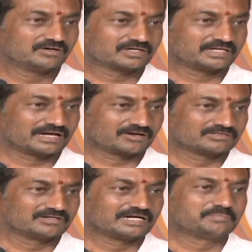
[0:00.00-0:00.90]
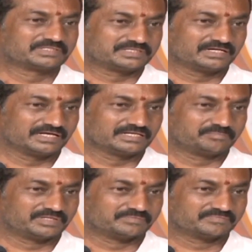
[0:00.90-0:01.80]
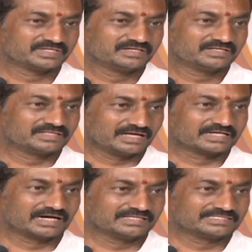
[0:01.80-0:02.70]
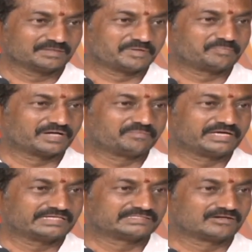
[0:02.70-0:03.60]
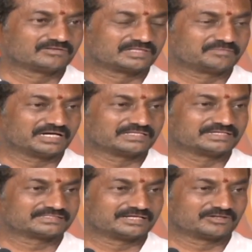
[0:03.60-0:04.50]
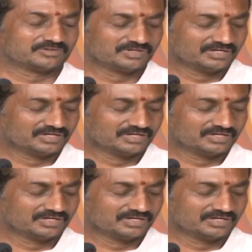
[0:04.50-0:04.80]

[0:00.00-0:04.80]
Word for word: ఒక నెల రోజులు నడిపించండి అని చెప్పినాం దాన్ని కాదని చెప్పి ఇప్పుడే బీఎస్సీలో e తీర్మానం చేసినారు